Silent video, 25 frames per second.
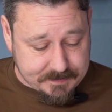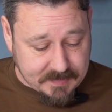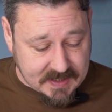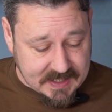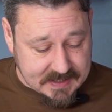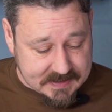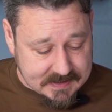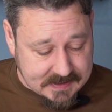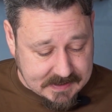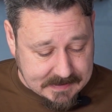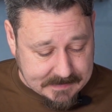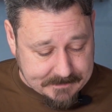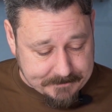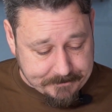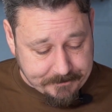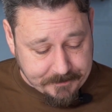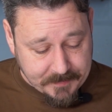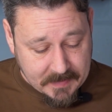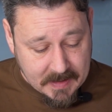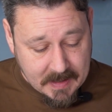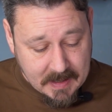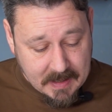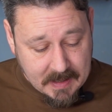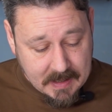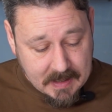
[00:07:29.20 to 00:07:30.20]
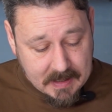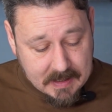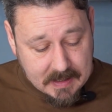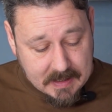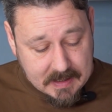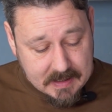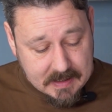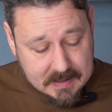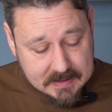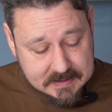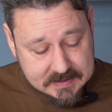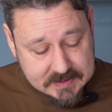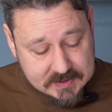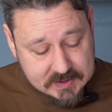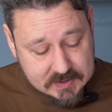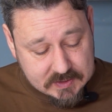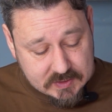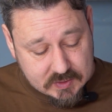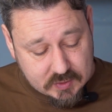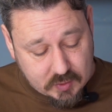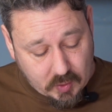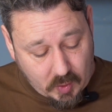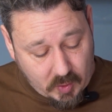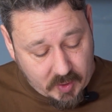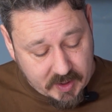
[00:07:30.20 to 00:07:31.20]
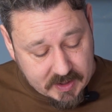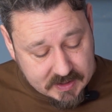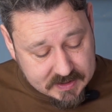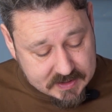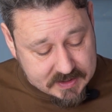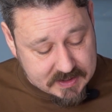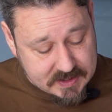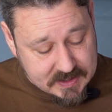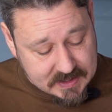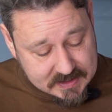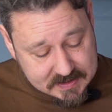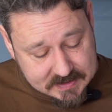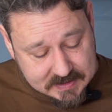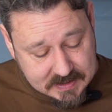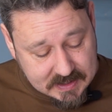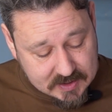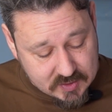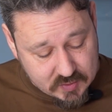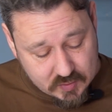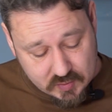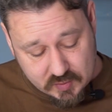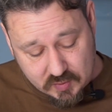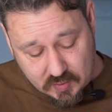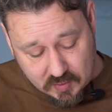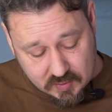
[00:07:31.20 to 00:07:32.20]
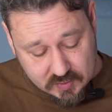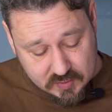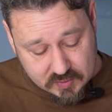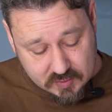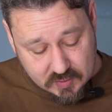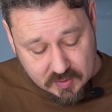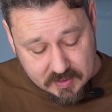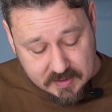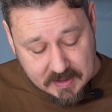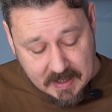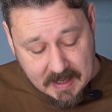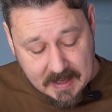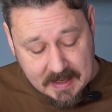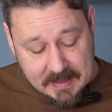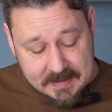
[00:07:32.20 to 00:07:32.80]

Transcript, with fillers: банка э, стоит, сейчас скажу, сколько стоит,